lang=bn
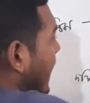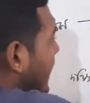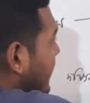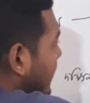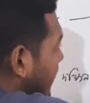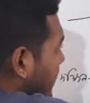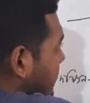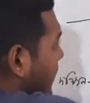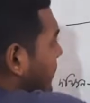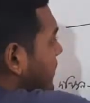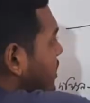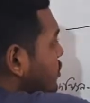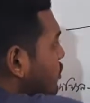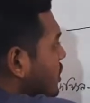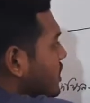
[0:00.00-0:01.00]
আর
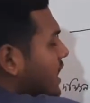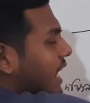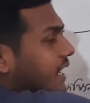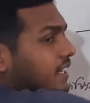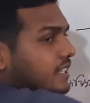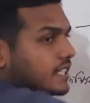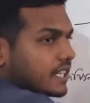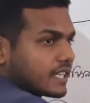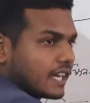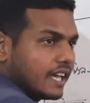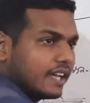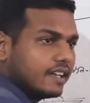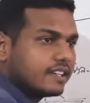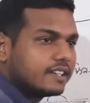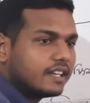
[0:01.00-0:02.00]
এইভাবে যদি যায় সেটা
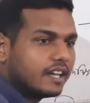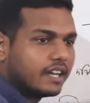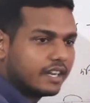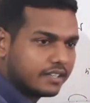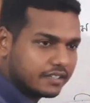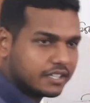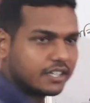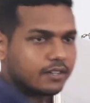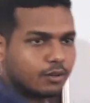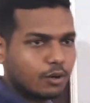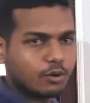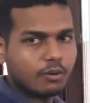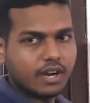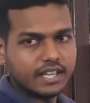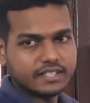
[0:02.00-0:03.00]
অ্যান্টি
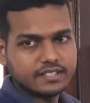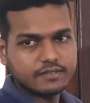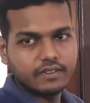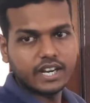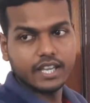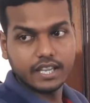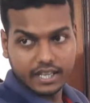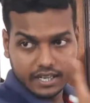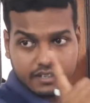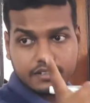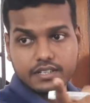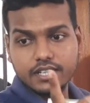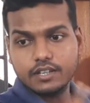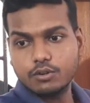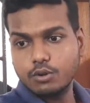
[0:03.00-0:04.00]
ক্লোক ওয়াইজ মানে
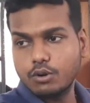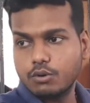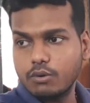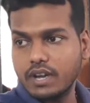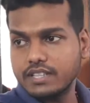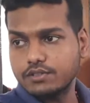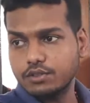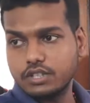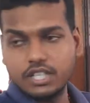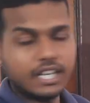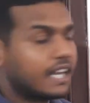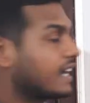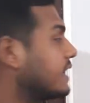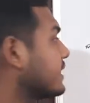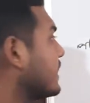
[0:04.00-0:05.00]
অ্যান্টি ক্লোক ওয়াইজ যদি
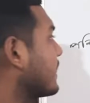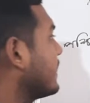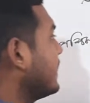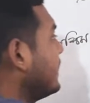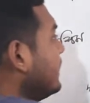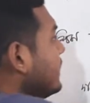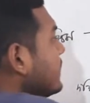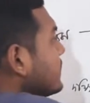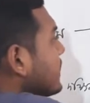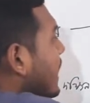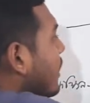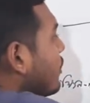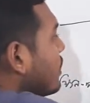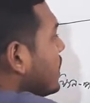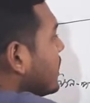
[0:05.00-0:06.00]
লেখা থাকে
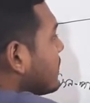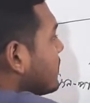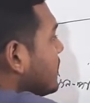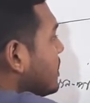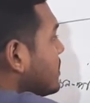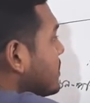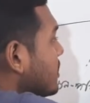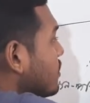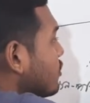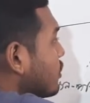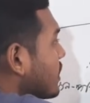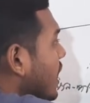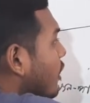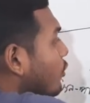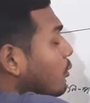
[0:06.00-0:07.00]
তাহলে তীর
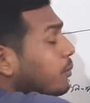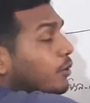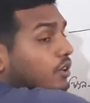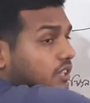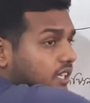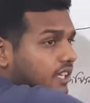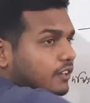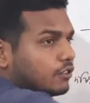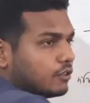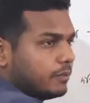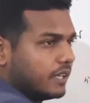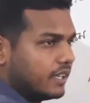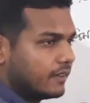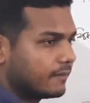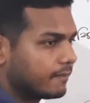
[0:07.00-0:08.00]
চিহ্নটা উপর দিকে
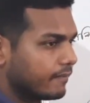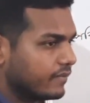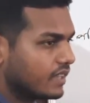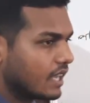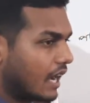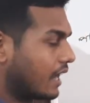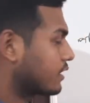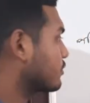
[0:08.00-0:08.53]
উঠবে আর